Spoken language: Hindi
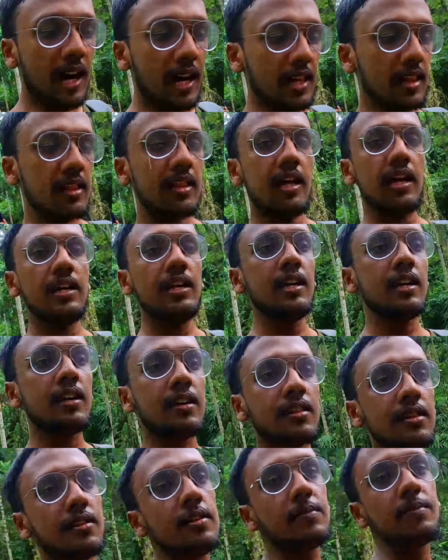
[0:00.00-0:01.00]
आज सारी
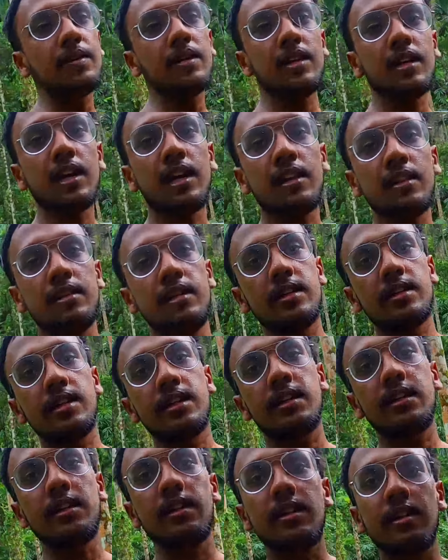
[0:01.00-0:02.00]
कसर हमने निकाल दी है
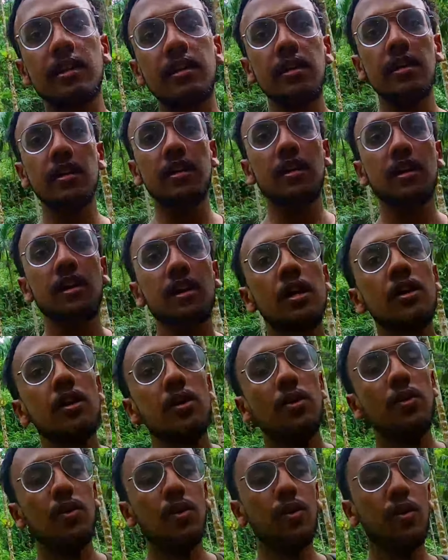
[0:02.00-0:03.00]
ट्रैकिंग की
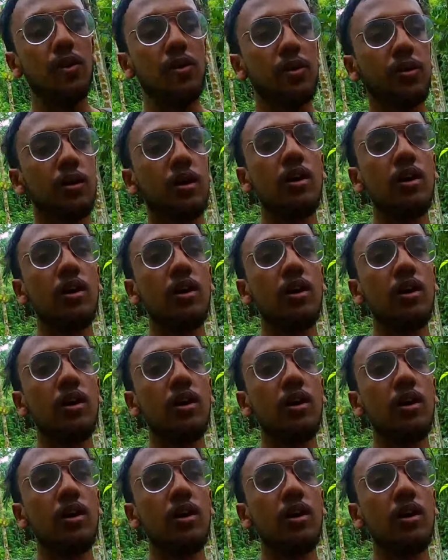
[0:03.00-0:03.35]
हम्म,